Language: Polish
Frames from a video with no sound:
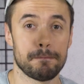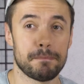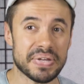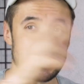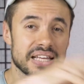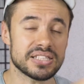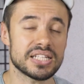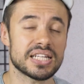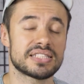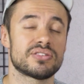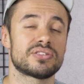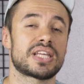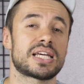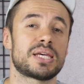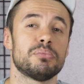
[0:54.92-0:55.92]
Pytacie nas o
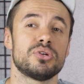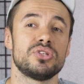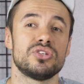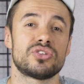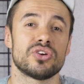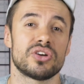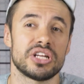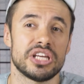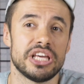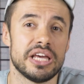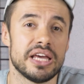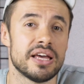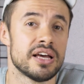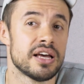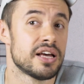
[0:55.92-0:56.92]
taki monitor
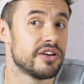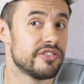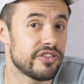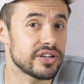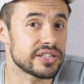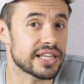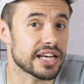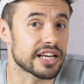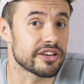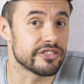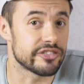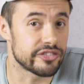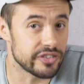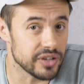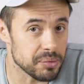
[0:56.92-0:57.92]
i Wojtek
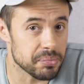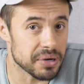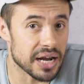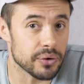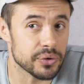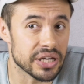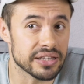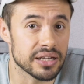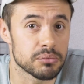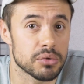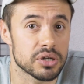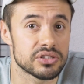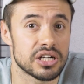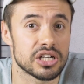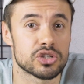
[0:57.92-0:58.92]
wybrał jeden model,